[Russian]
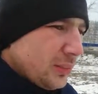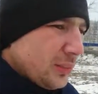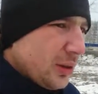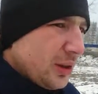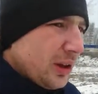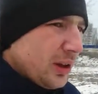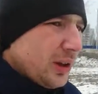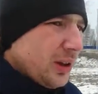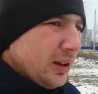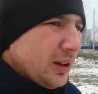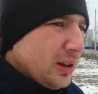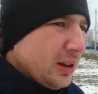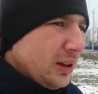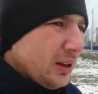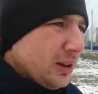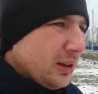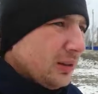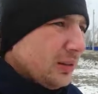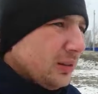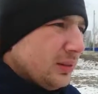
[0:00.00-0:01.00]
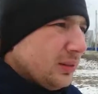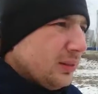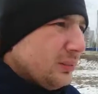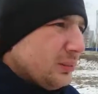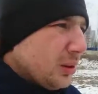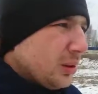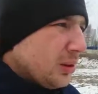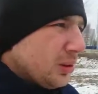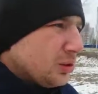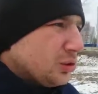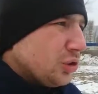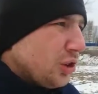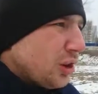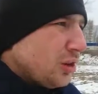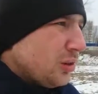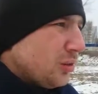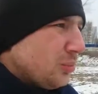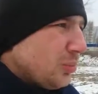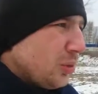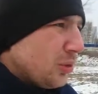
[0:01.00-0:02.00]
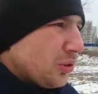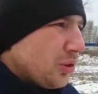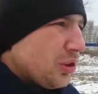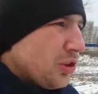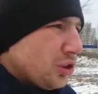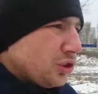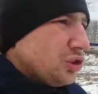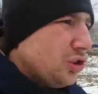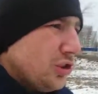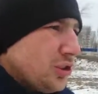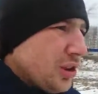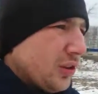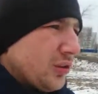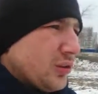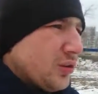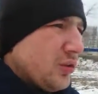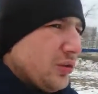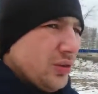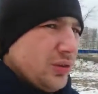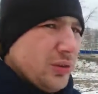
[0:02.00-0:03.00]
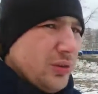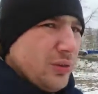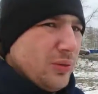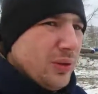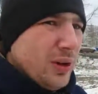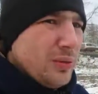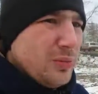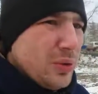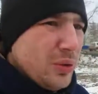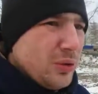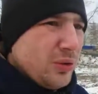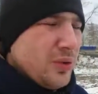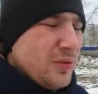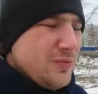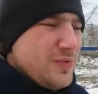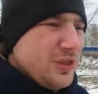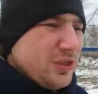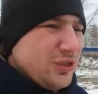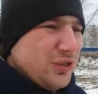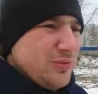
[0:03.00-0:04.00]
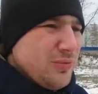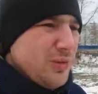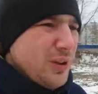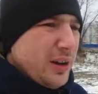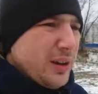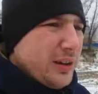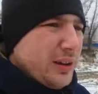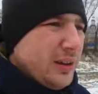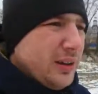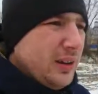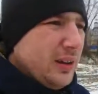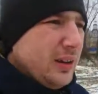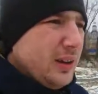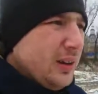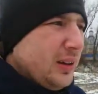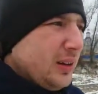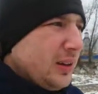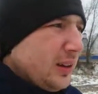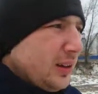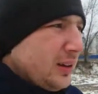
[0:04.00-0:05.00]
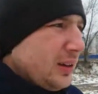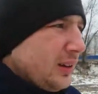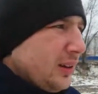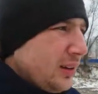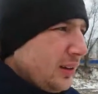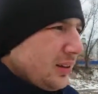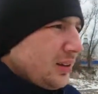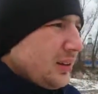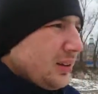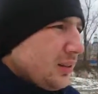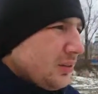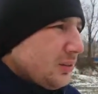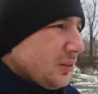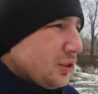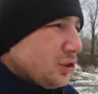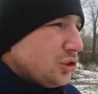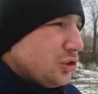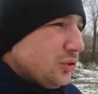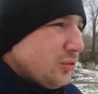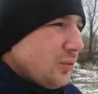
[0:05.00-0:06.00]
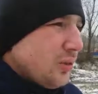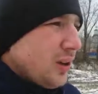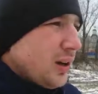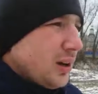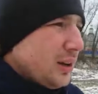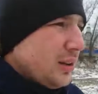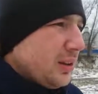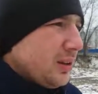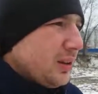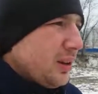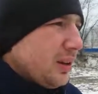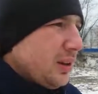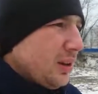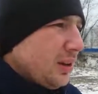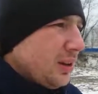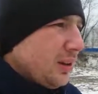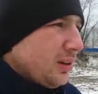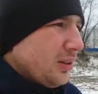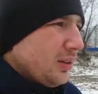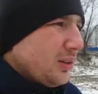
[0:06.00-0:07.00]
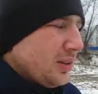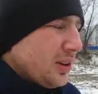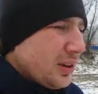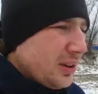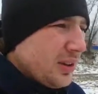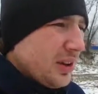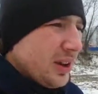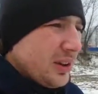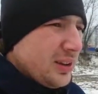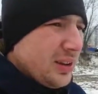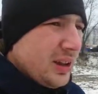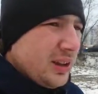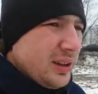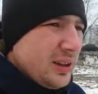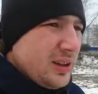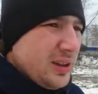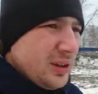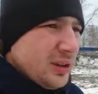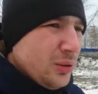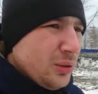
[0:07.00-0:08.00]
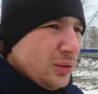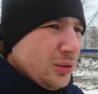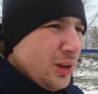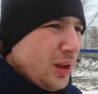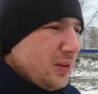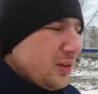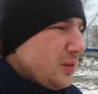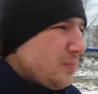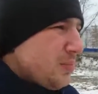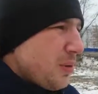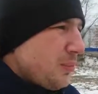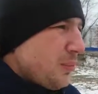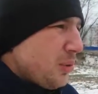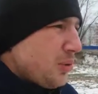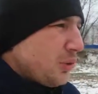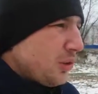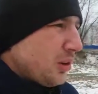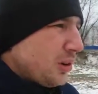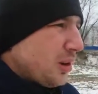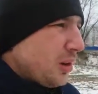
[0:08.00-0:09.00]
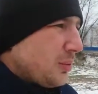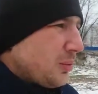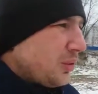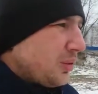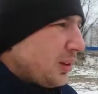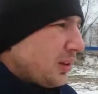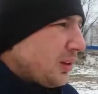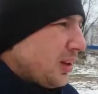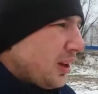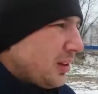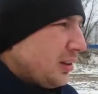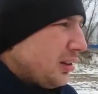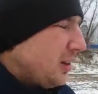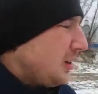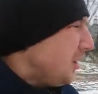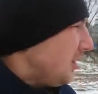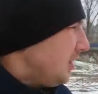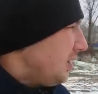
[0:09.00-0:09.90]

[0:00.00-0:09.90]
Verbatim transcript: там реально продолжают просто не жить, а существовать, просто выживать. Выживать. Страна, где агитируют лазить по мусоркам, страна, где